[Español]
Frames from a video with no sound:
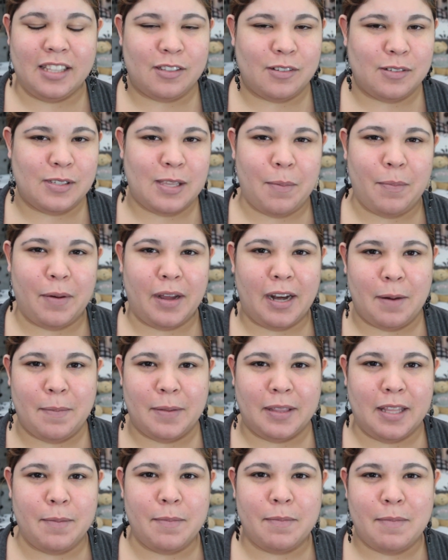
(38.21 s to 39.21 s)
Entonces, pues
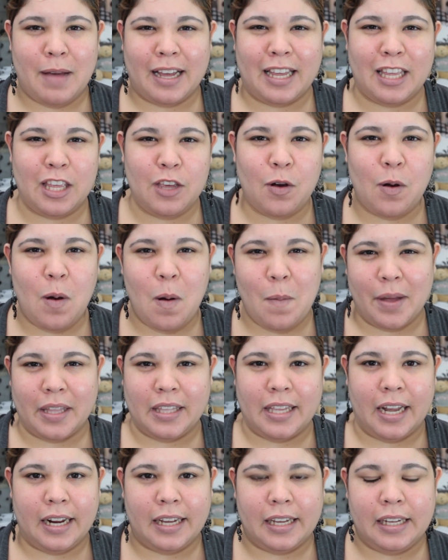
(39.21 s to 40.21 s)
realmente me maquillo como para
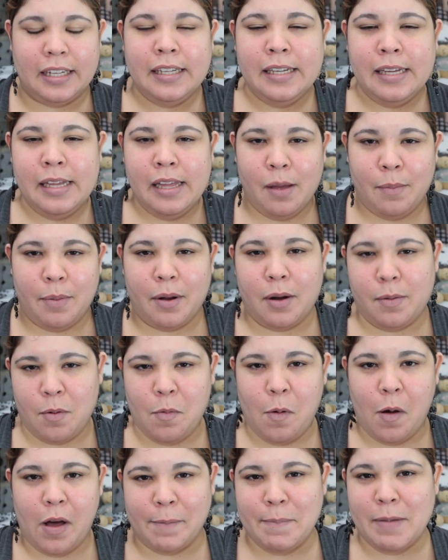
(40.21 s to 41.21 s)
estar aquí, pero
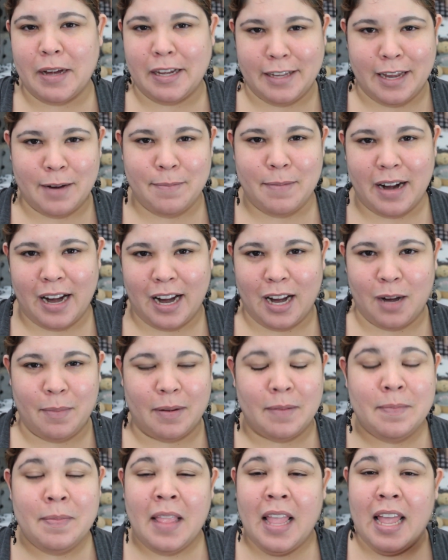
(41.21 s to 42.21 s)
me voy a maquillar para
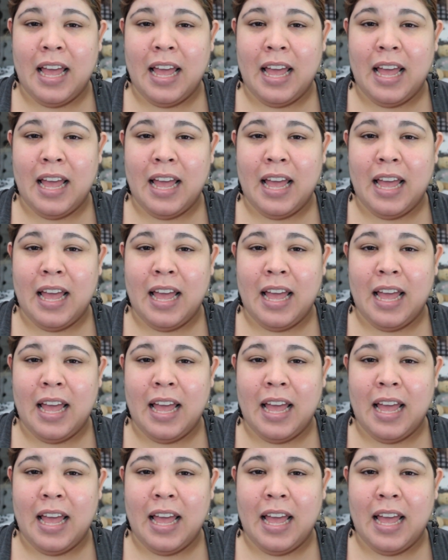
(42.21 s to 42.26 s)
irme.